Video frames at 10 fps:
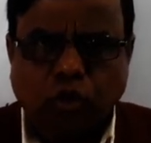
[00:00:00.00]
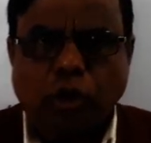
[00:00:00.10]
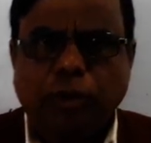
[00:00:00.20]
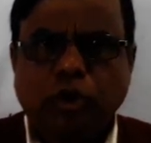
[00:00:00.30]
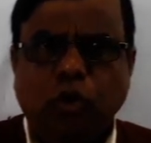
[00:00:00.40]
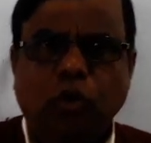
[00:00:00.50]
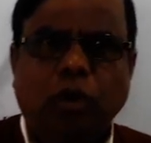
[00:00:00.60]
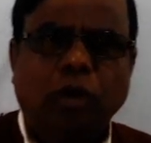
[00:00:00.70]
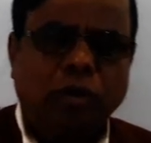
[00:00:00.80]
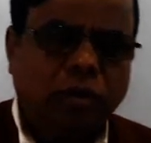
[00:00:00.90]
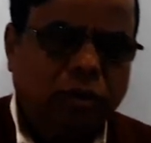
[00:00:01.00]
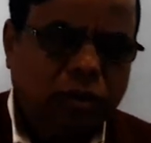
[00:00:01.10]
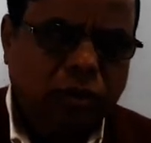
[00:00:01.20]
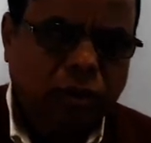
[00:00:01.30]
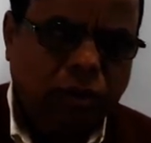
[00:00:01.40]
জৈব যৌগ
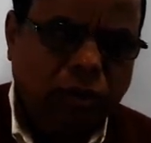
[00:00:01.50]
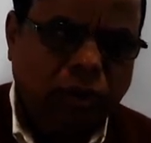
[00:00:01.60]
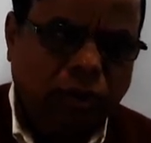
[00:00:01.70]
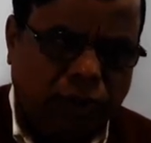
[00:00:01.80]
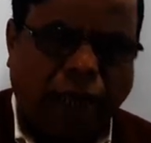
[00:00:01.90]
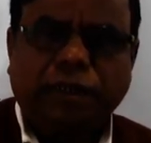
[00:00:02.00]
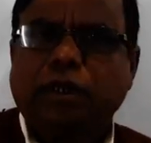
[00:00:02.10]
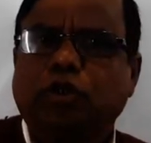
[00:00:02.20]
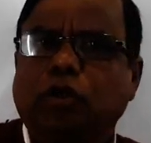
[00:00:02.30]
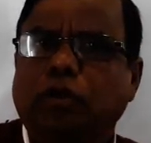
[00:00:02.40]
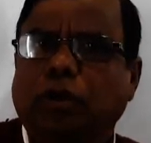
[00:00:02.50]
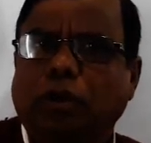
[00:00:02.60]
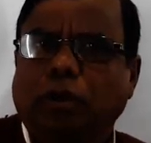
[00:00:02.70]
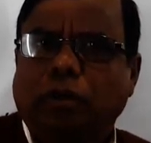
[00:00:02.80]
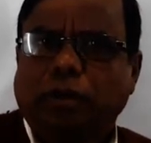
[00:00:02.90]
তাদের জন্য
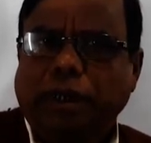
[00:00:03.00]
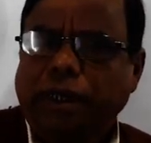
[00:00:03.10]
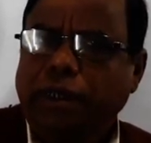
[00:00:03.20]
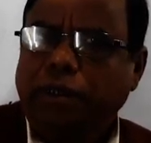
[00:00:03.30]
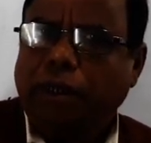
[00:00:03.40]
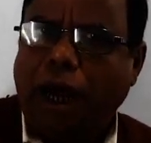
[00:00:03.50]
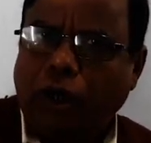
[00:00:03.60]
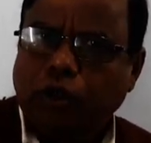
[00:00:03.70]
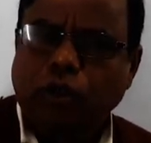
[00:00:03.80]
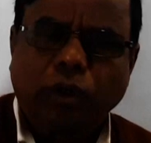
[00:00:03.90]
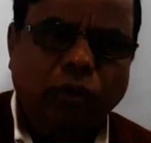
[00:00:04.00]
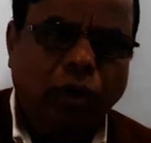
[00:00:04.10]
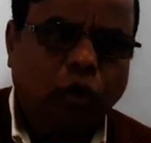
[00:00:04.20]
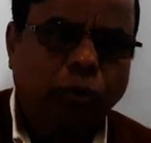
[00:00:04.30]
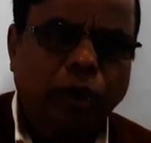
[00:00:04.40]
এই
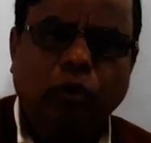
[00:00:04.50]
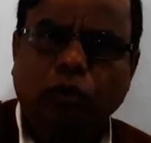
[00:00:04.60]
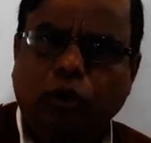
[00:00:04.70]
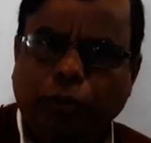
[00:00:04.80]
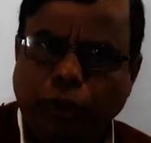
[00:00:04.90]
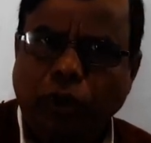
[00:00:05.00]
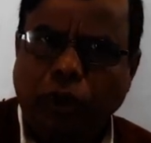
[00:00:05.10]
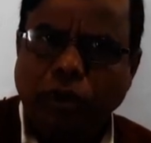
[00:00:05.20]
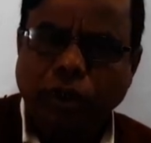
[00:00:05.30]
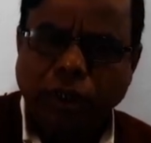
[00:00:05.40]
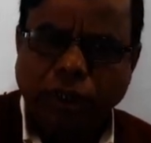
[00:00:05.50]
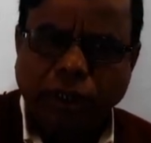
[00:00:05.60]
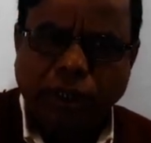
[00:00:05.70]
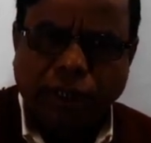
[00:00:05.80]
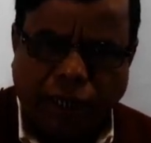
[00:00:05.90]
আলোচনাগুলো খুবই গুরুত্বপূর্ণ
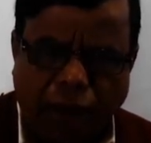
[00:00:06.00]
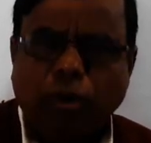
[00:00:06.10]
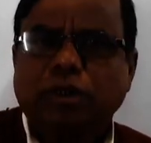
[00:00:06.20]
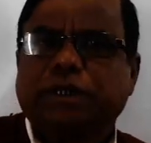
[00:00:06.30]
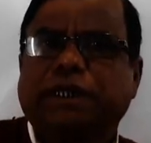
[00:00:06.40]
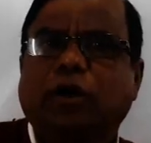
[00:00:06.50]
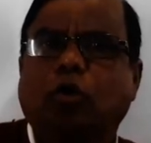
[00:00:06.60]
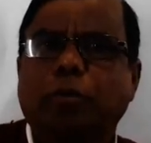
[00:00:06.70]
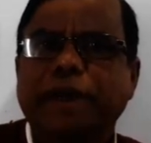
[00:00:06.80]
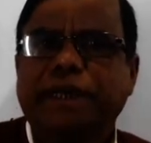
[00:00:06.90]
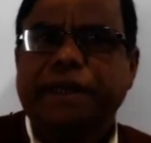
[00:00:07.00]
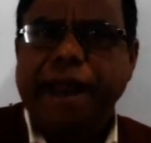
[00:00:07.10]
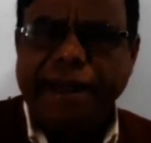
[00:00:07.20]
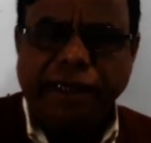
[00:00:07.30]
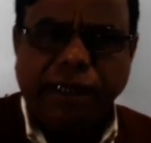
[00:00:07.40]
এবং সেটা কোভিড
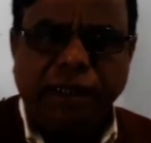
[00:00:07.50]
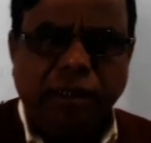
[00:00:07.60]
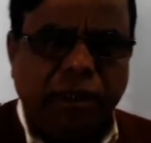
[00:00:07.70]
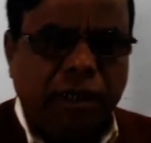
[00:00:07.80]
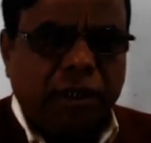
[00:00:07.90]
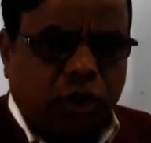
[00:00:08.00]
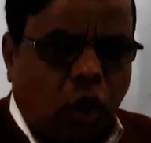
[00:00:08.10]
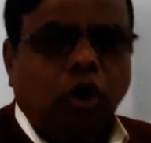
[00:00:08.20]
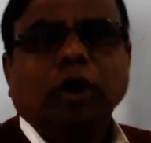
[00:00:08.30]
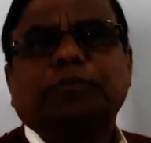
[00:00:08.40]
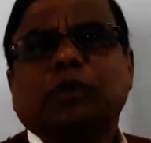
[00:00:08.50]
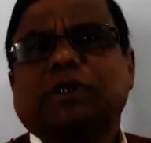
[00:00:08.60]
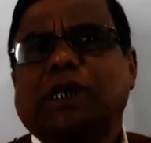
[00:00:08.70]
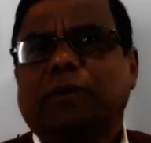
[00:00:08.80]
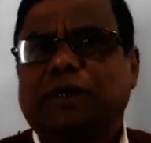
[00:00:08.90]
নাইন্টিন সংক্ষিপ্ত
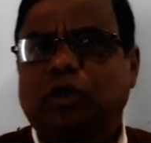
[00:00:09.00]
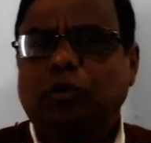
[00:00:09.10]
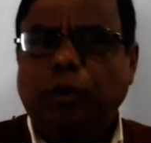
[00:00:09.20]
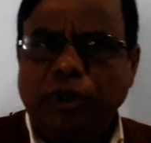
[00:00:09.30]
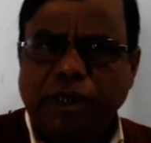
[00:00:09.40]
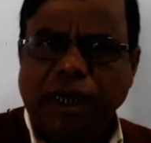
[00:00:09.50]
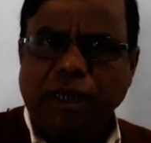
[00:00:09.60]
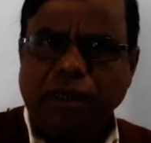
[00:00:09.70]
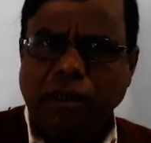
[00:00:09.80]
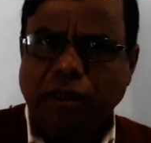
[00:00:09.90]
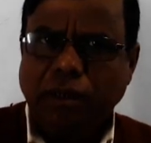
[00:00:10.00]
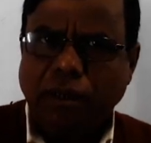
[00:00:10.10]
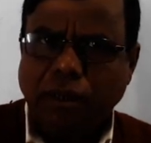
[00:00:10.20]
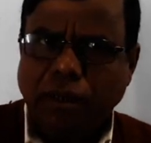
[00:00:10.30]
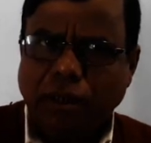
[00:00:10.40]
সিলেবাসের উপর দিয়ে
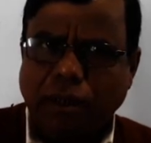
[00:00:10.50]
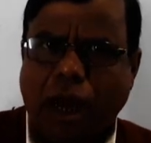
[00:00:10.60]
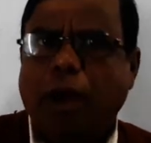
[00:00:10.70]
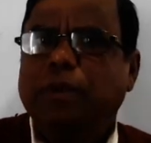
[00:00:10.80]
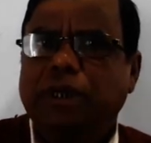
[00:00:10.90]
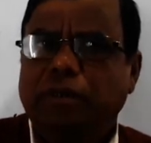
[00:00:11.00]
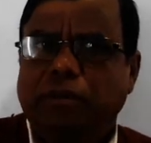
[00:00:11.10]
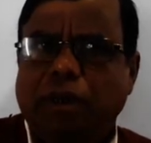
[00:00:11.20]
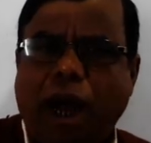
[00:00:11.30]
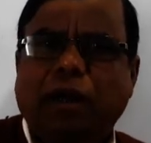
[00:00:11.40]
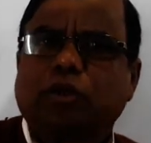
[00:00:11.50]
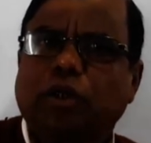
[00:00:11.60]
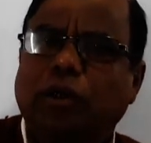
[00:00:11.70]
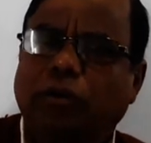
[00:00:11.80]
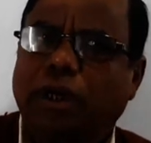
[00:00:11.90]
আমি
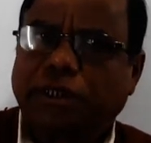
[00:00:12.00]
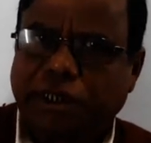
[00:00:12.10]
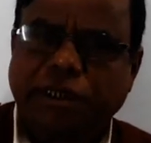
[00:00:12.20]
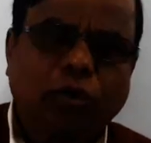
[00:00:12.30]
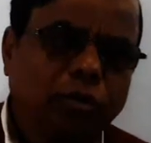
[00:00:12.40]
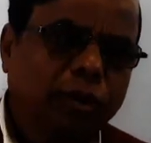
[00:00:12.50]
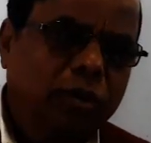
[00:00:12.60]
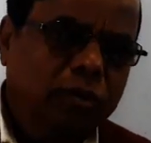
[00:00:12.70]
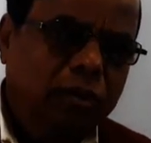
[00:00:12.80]
আলোচনা করার চেষ্টা করব